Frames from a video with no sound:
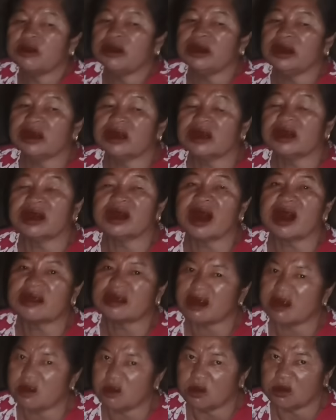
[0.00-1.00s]
aku ini
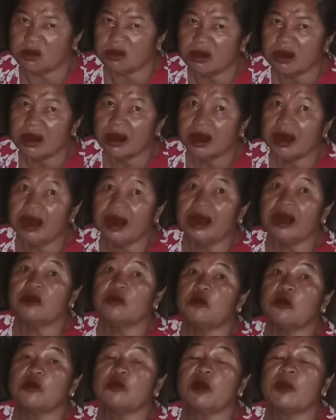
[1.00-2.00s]
keringatan deh. Iya.
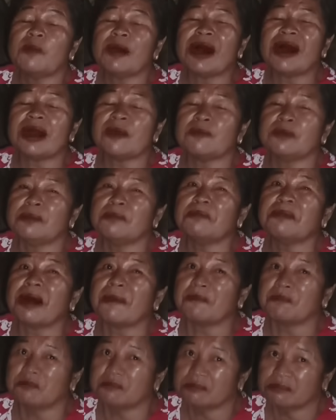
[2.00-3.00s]
Ah, dua, dua malam
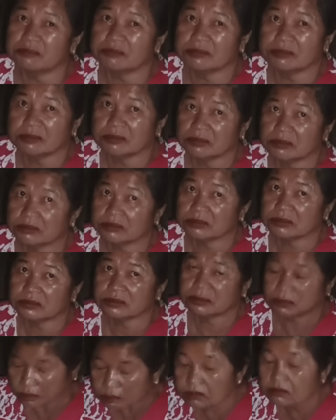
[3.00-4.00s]
demam. Demam?